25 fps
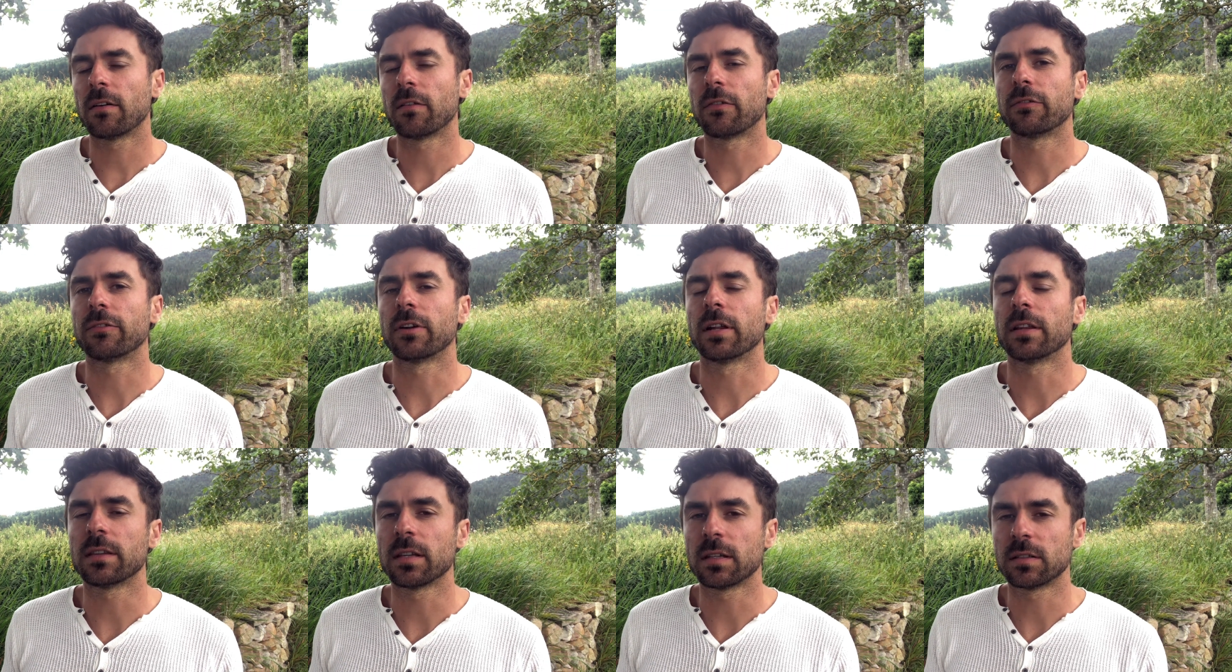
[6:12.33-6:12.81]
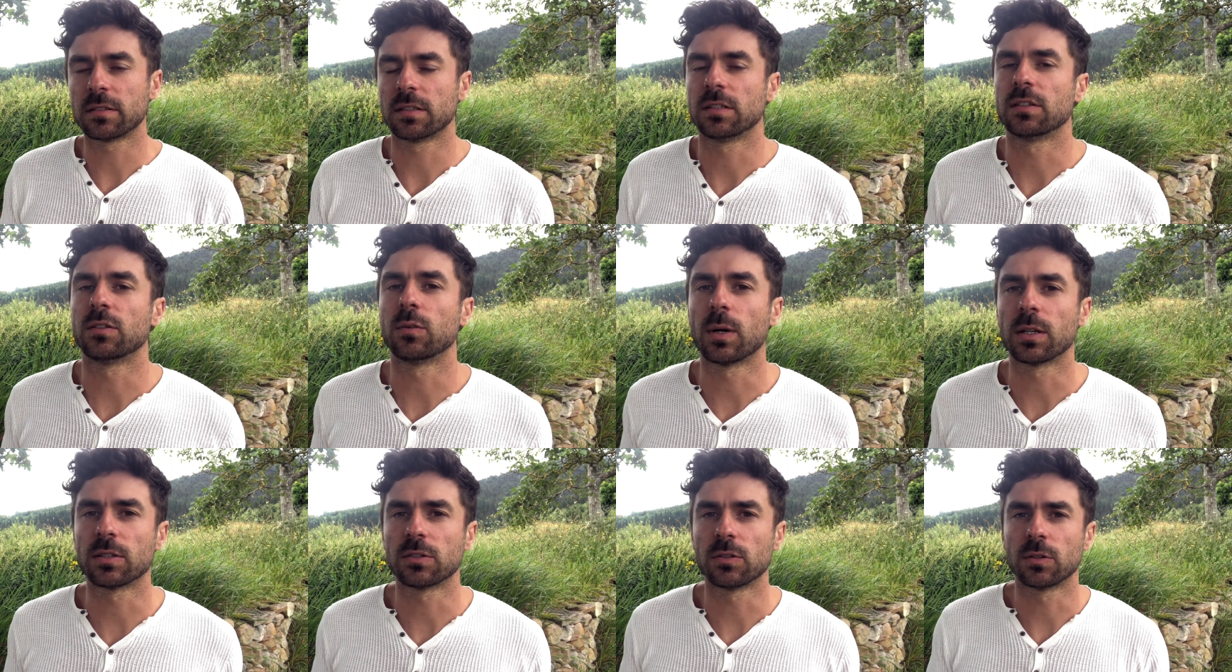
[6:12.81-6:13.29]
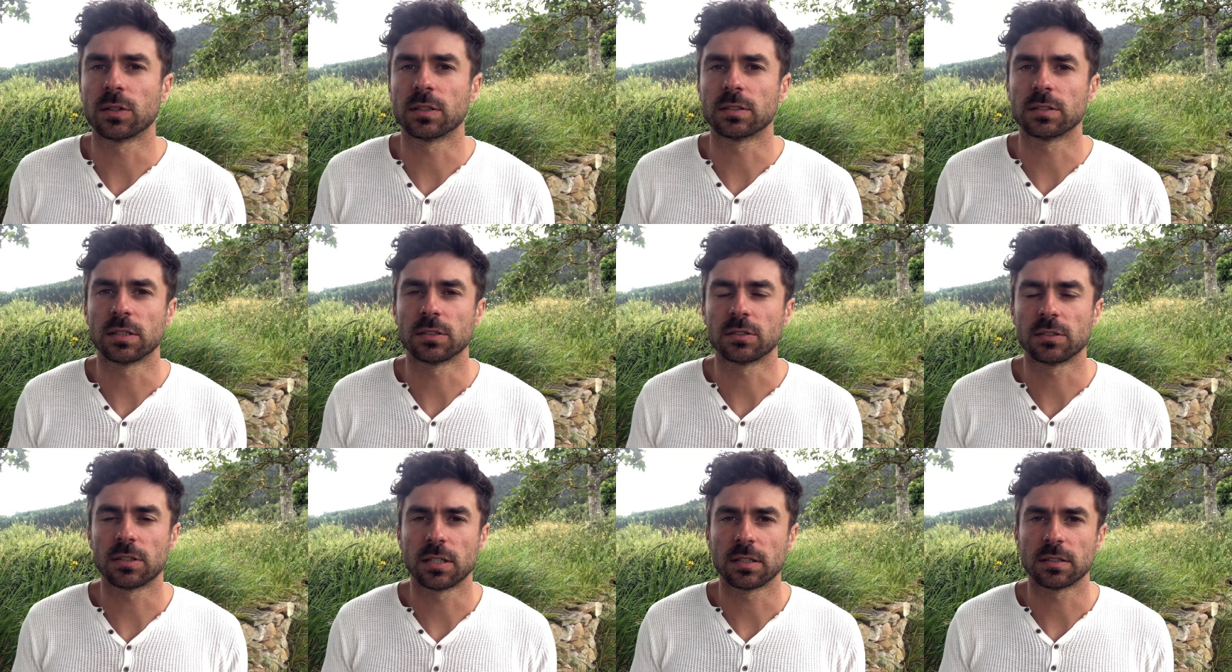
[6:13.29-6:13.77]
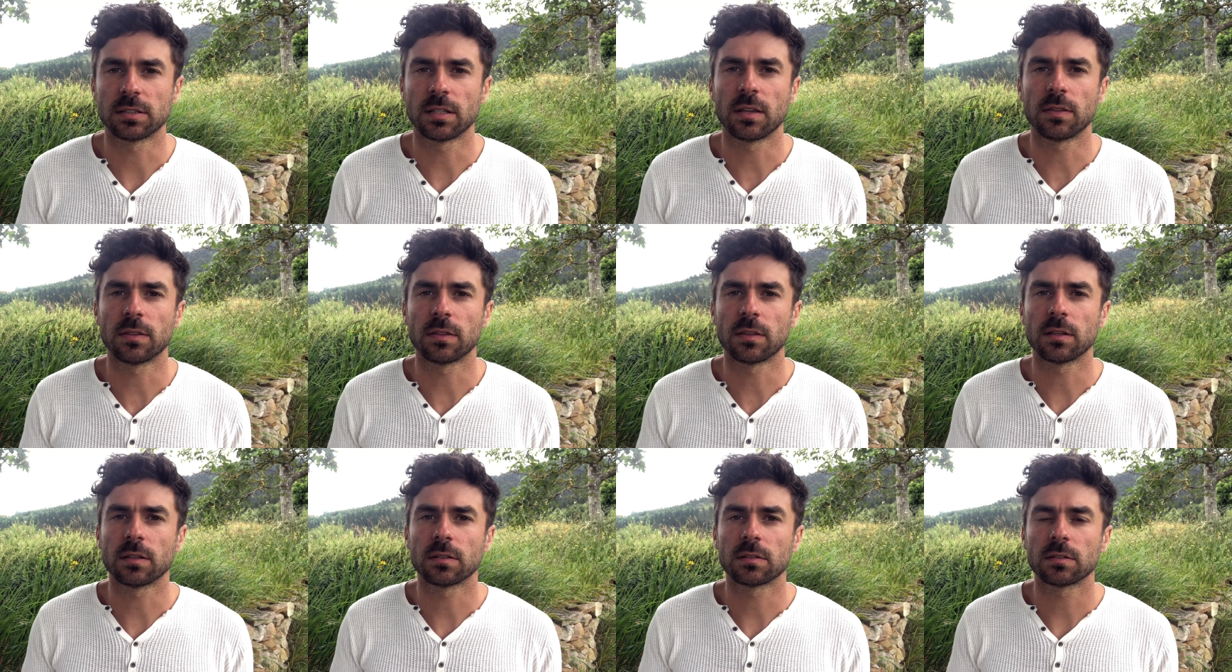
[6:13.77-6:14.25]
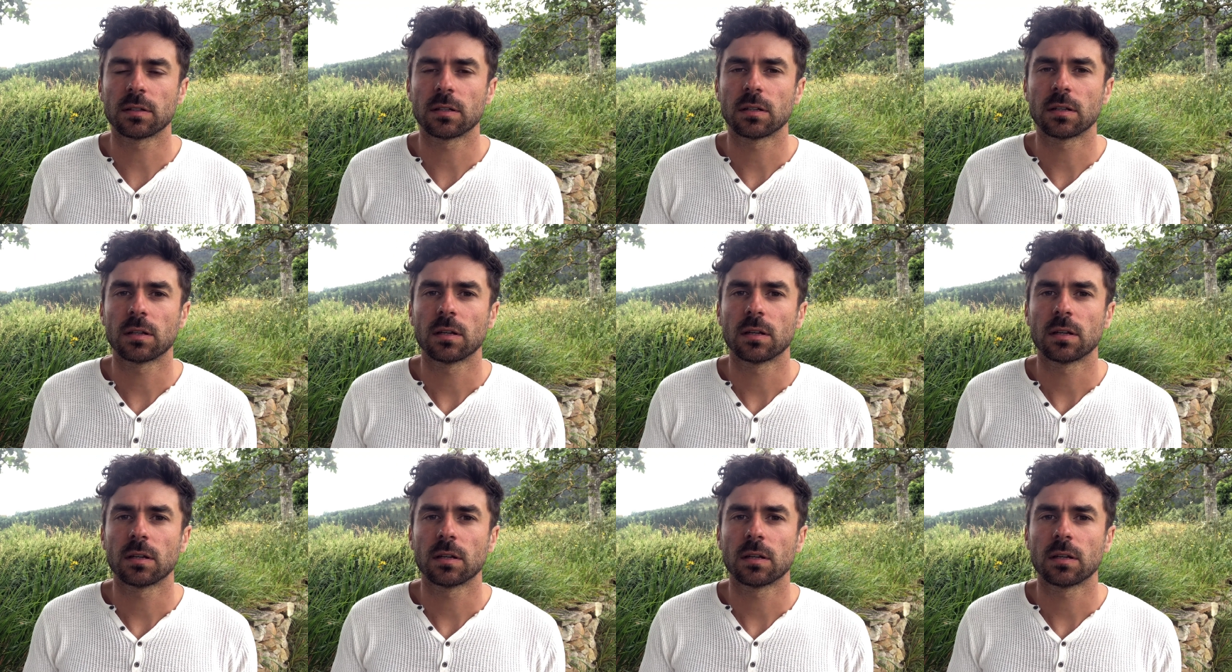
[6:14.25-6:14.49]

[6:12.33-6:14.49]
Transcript: frente a situaciones estresantes.